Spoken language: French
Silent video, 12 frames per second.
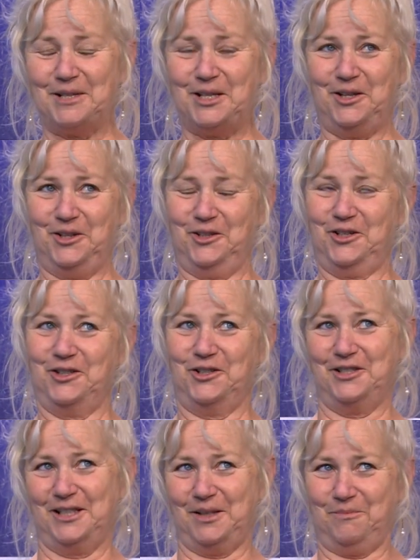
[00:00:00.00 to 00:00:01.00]
mais euh, je ne
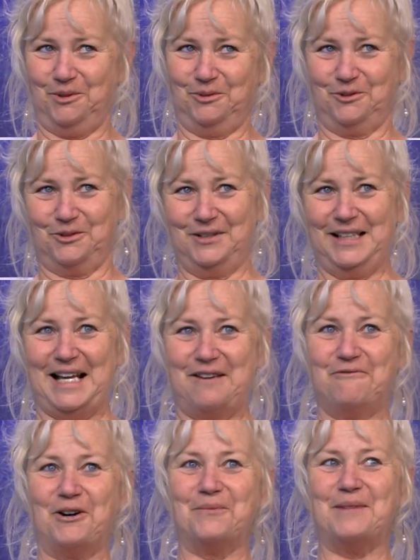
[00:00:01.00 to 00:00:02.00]
dirai pas tout de suite
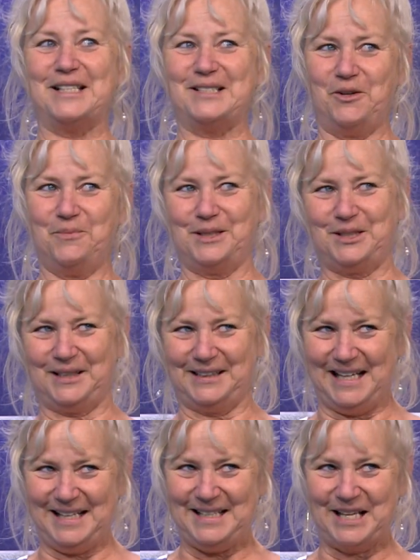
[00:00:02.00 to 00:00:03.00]
l'information parce que
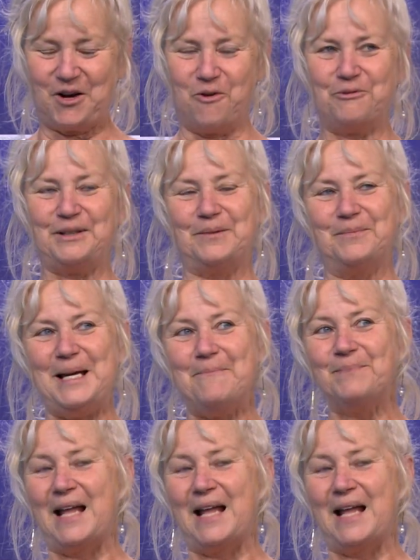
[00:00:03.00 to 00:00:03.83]
rien n'est confirmé.